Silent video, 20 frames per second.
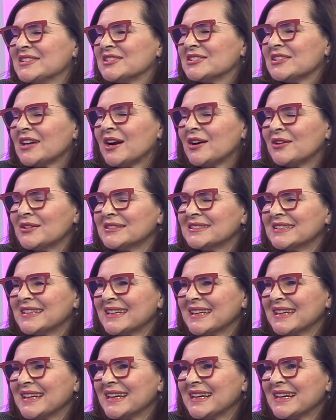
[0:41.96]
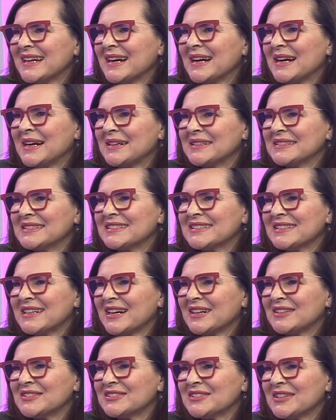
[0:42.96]
Ciao Andrea, Benvenuta.
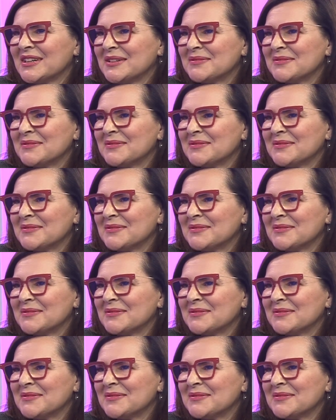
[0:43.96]
ciao ciao